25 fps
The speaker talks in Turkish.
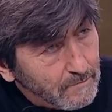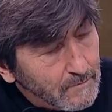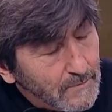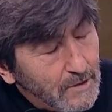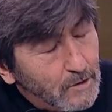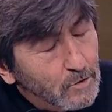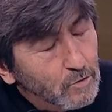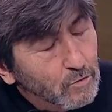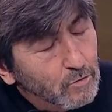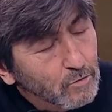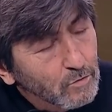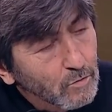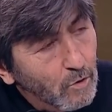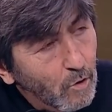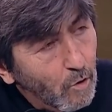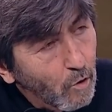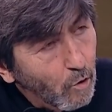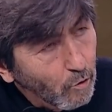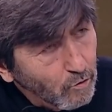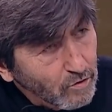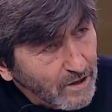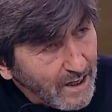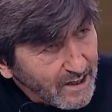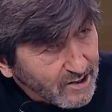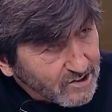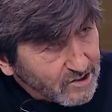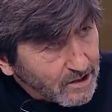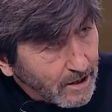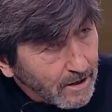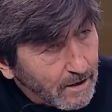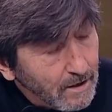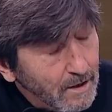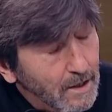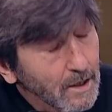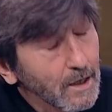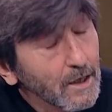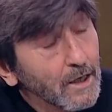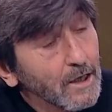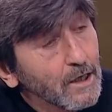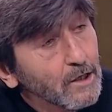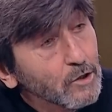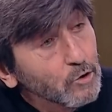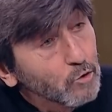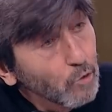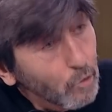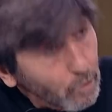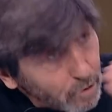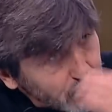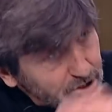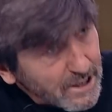İşte diyorum ya. Onlarca. Evet.
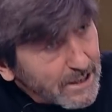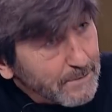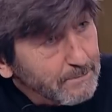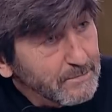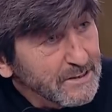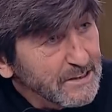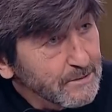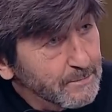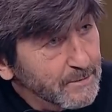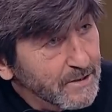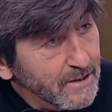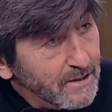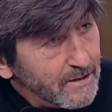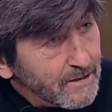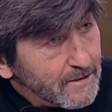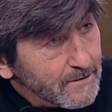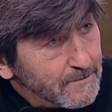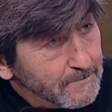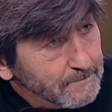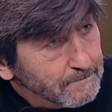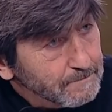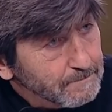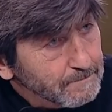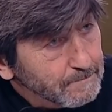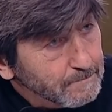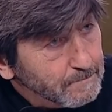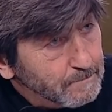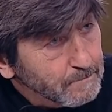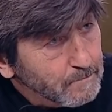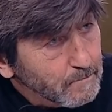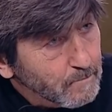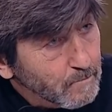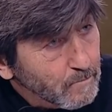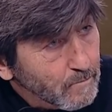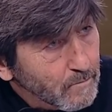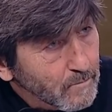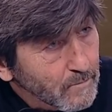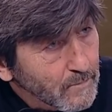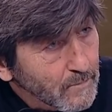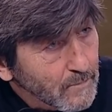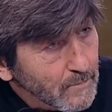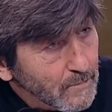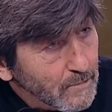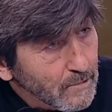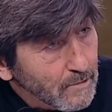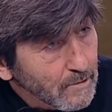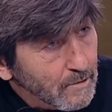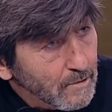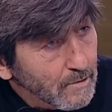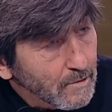Görecek miyiz bir daha? E daha
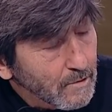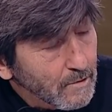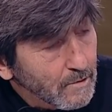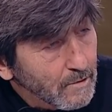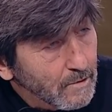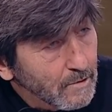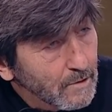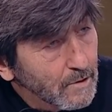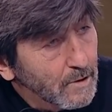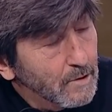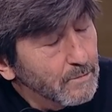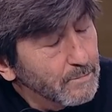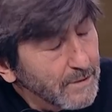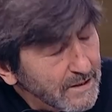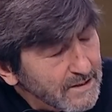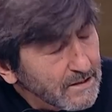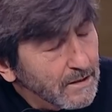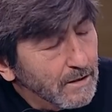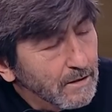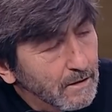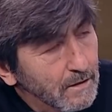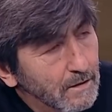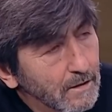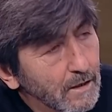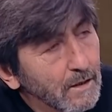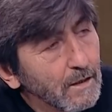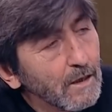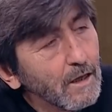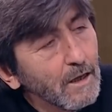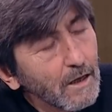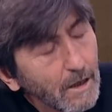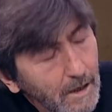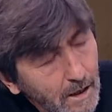dakika bir ben pozisyonu Peki. bilmiyorum.